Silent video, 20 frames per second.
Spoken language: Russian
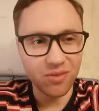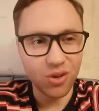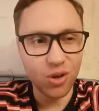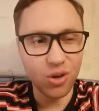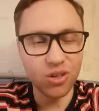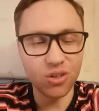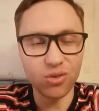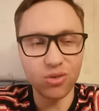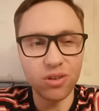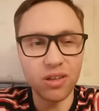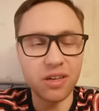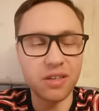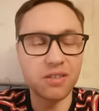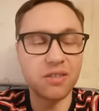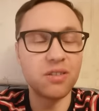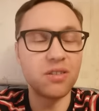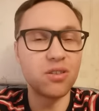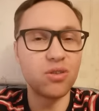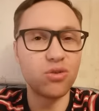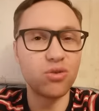
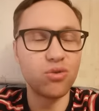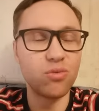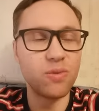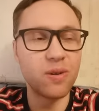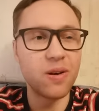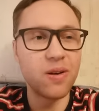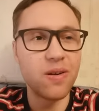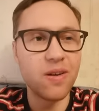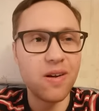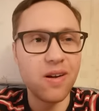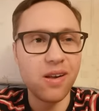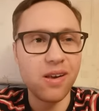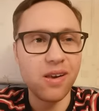Государственной Думы.